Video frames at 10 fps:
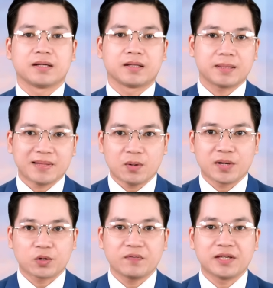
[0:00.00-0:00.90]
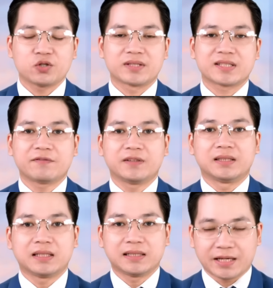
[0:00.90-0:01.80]
Tiếp theo mời quý vị chuyển sang
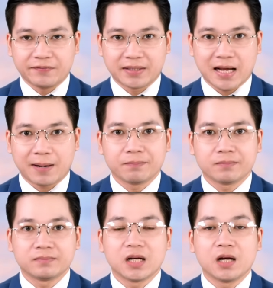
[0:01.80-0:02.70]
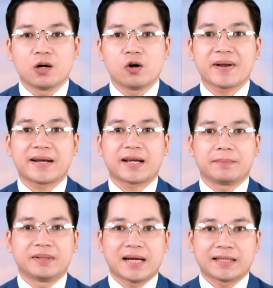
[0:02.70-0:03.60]
phần tin tại Việt Nam. Hôm nay ngày
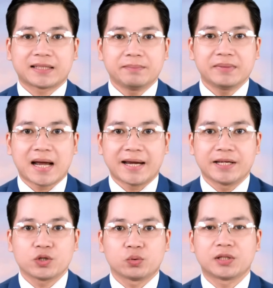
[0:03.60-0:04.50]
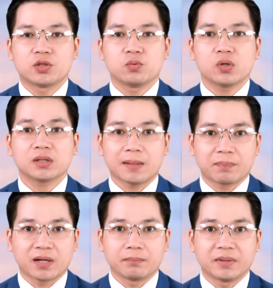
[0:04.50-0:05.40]
mười hai tháng mười hai, Chủ tịch Trung Quốc Tập
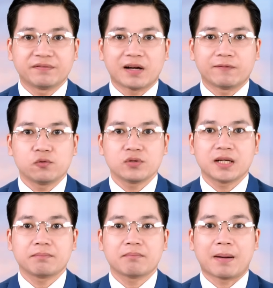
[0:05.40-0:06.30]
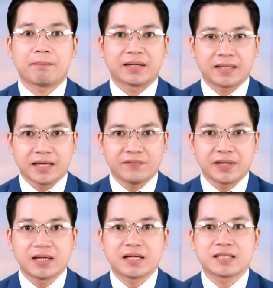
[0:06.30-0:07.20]
Cận Bình và phu nhân bà Bành Lệ
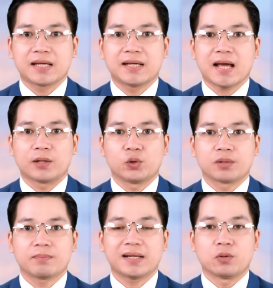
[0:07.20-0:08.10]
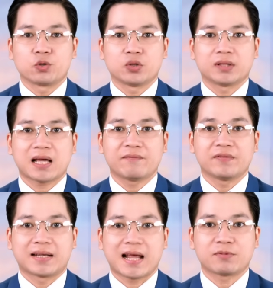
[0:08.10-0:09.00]
Việt sẽ đến Hà Nội bắt đầu chuyến thăm
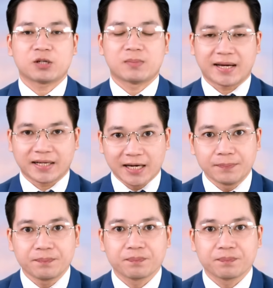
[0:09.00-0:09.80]
Việt Nam trong hai ngày.